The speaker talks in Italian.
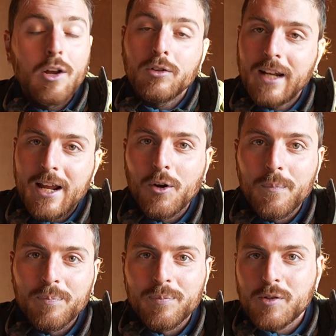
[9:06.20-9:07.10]
è il
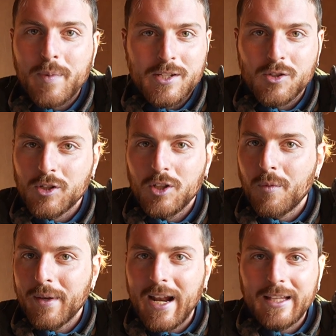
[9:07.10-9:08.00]
contrario, spesso si
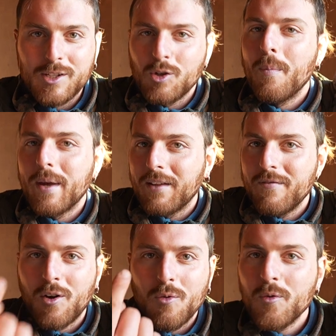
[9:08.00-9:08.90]
dorme gratis o per
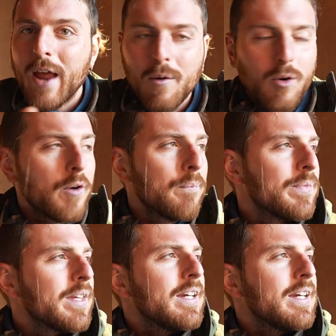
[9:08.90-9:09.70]
davvero un euro,